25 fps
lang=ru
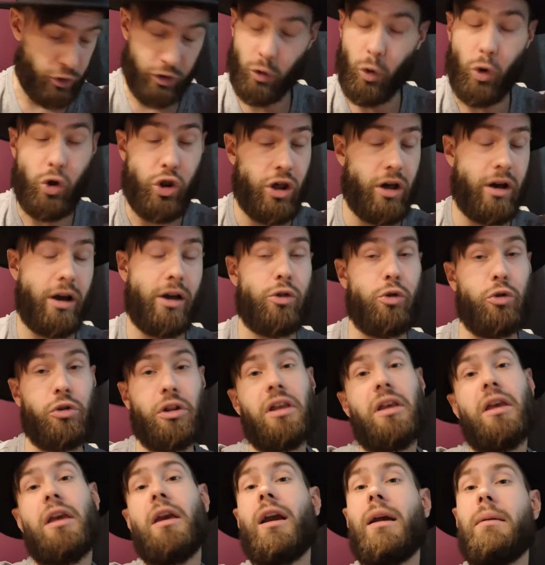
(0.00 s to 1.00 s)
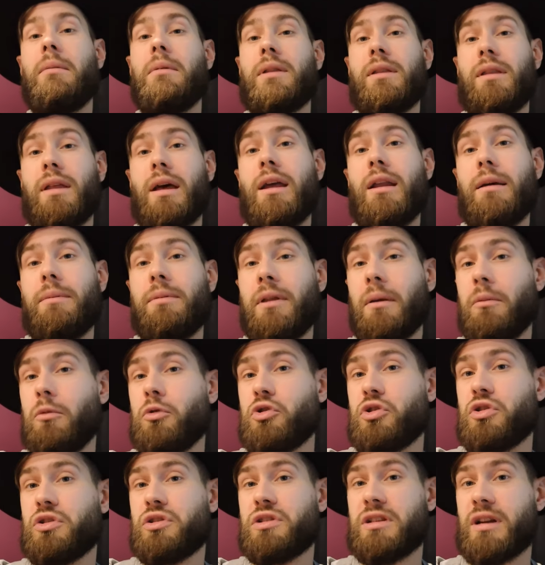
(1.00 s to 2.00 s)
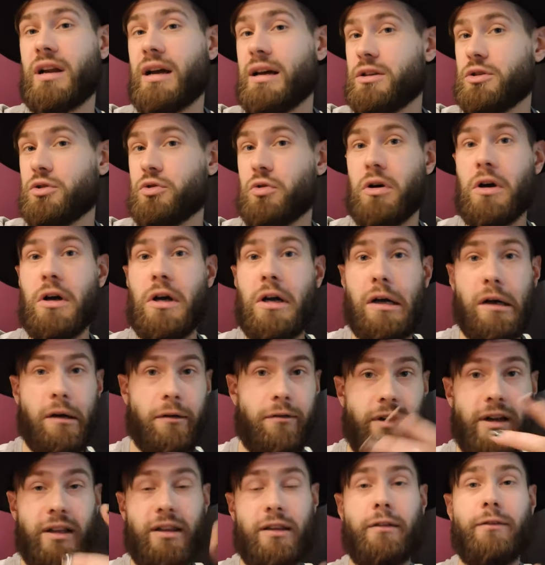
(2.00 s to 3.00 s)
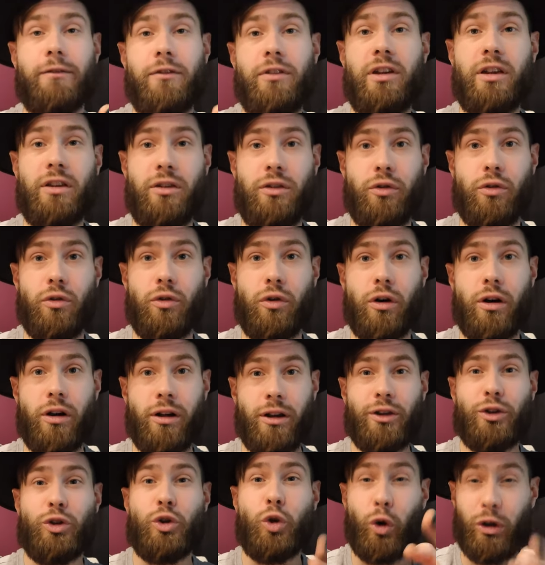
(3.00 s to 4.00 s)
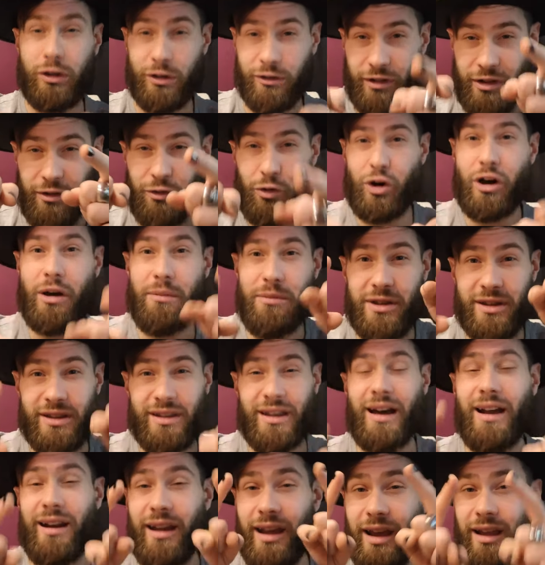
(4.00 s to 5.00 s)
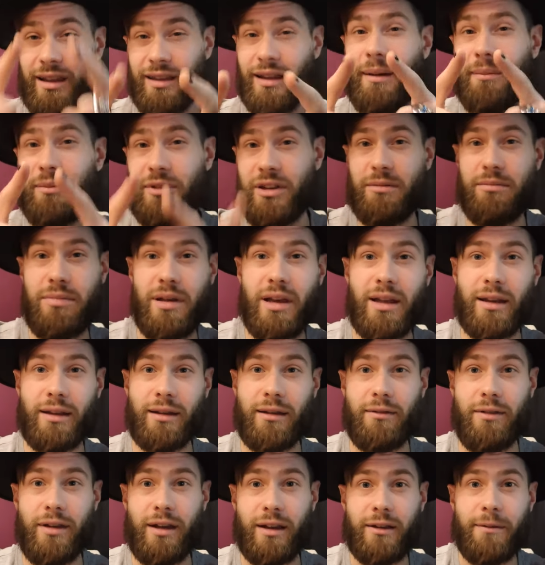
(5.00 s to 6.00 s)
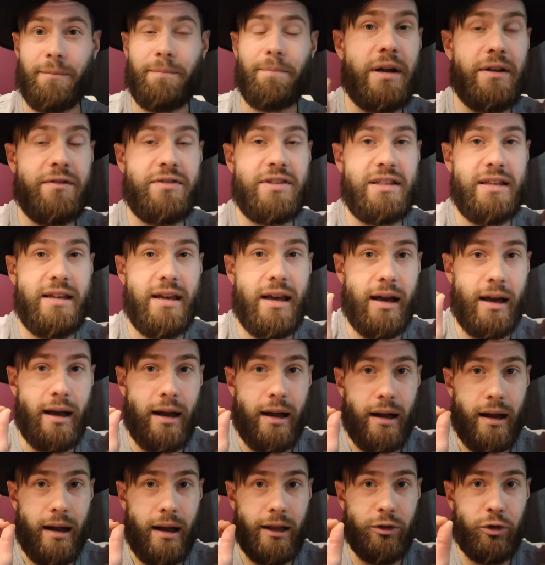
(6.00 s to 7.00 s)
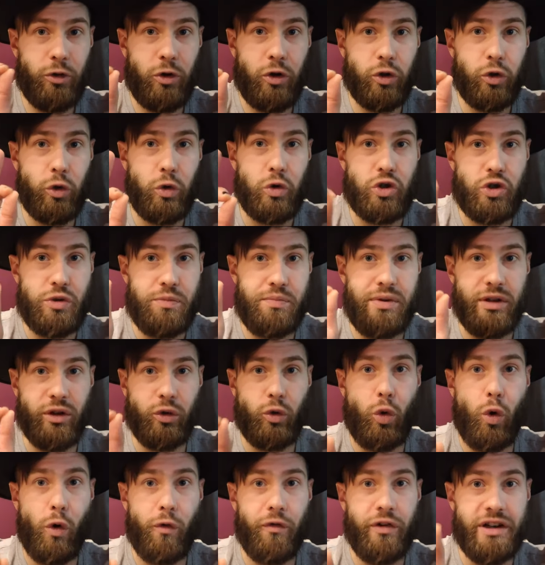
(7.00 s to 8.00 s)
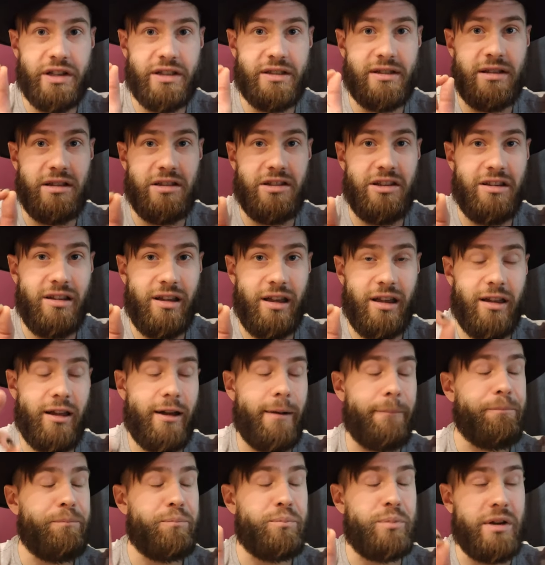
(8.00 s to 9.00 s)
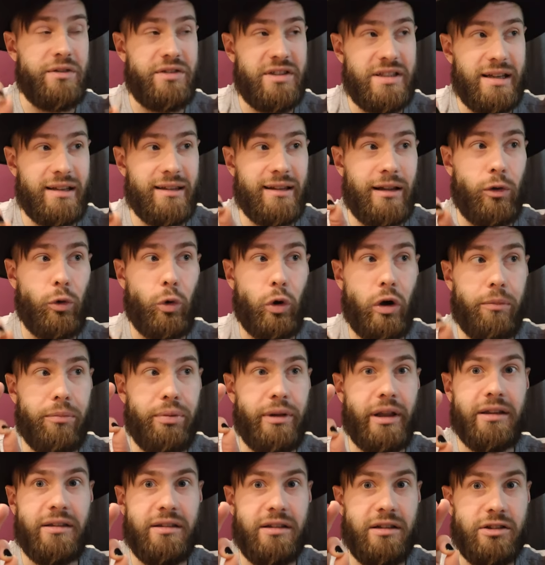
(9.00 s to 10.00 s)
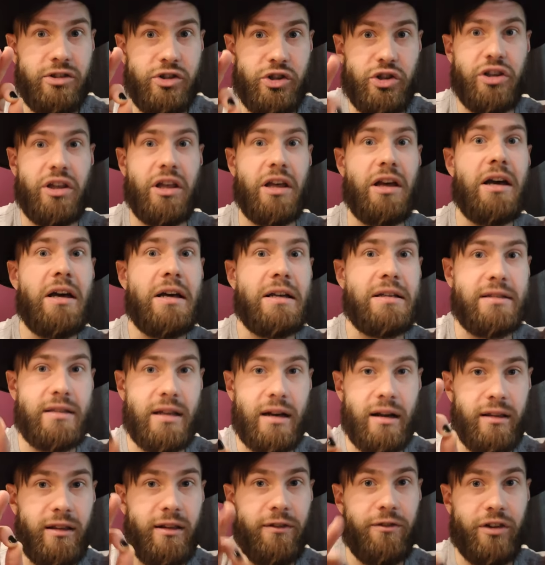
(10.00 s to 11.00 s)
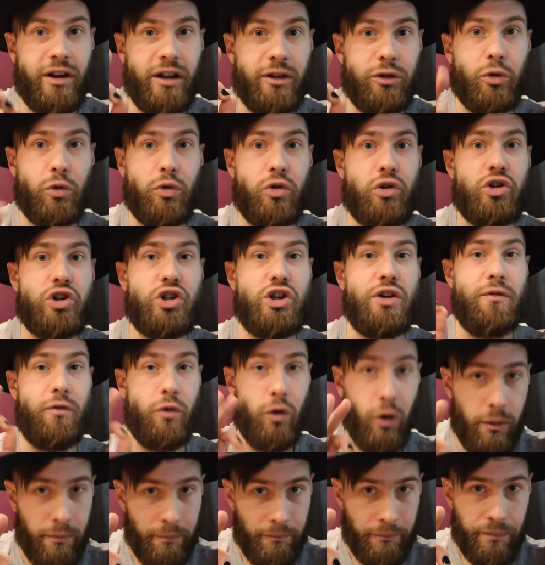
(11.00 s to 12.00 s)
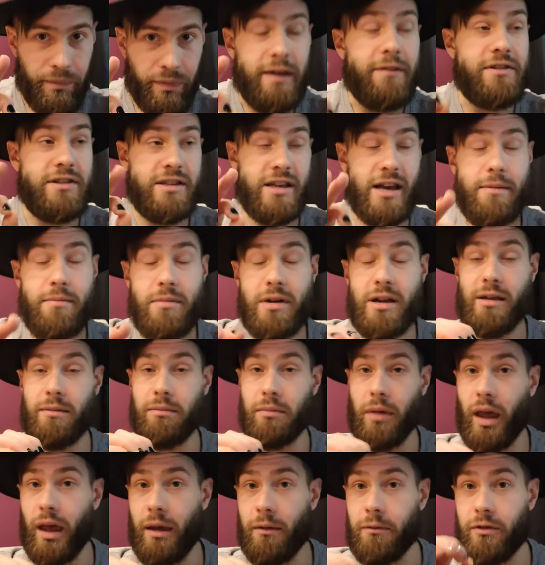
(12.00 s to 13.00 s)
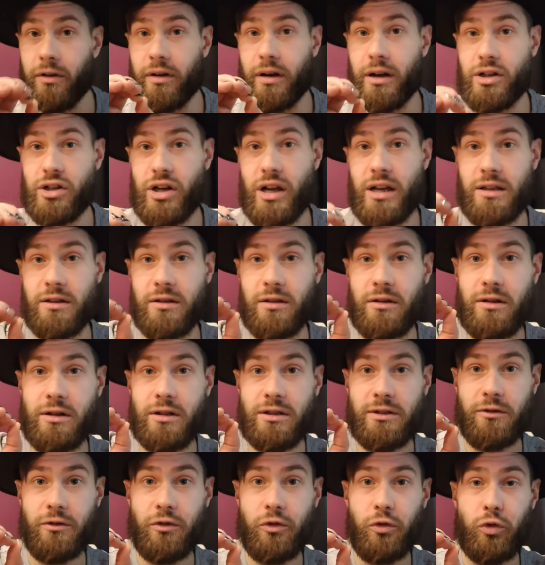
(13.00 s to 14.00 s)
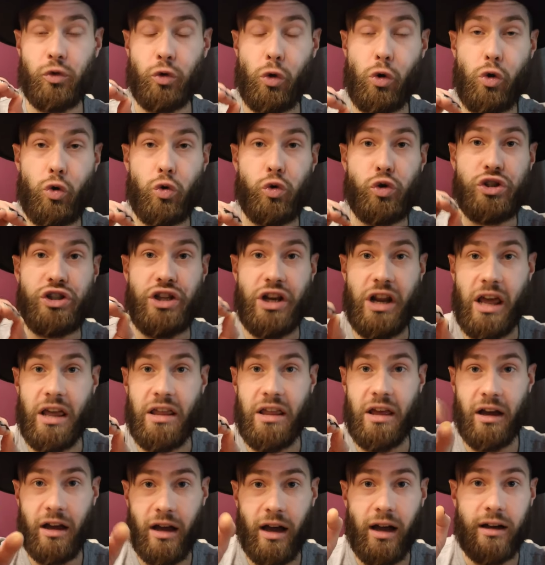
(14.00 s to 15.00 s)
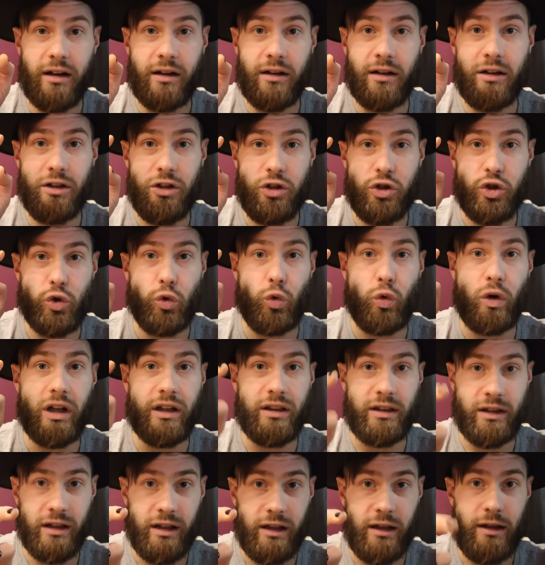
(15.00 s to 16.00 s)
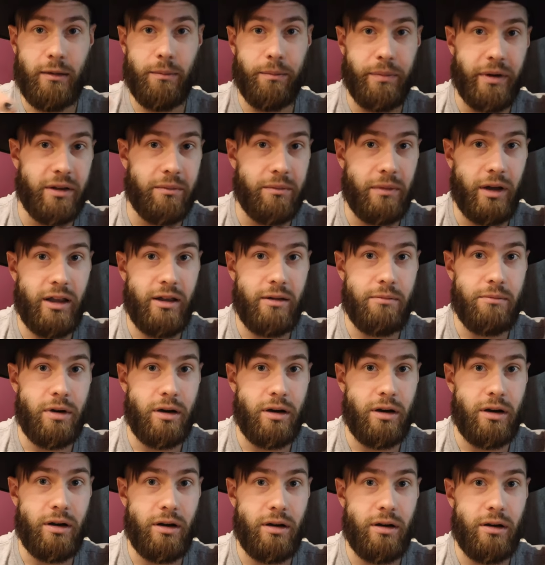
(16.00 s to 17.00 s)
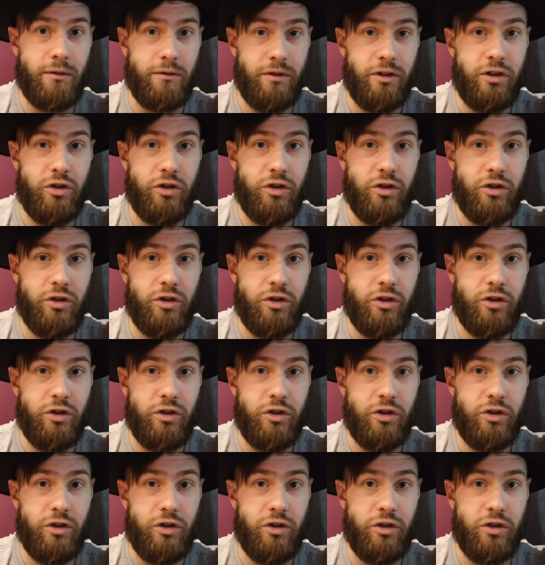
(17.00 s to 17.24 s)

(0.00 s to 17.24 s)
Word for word: Вот очень хочу такие комментарии, потому что сразу в этом видео, до твоего комментария, я дам тебе ответ. Мы все одно и то же белковое соединение, мы все налогоплательщики страны, в которой живем, и все мы имеем выражать э, свою свою точку зрения, как э, и, сука, ты под моим э,